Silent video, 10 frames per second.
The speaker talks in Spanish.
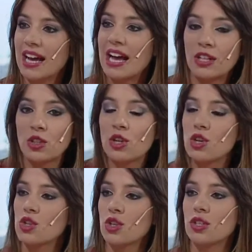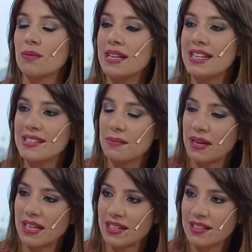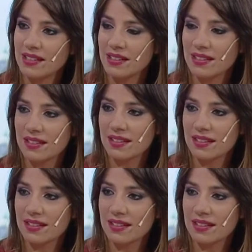A, todos nosotros, madres y padres. Yo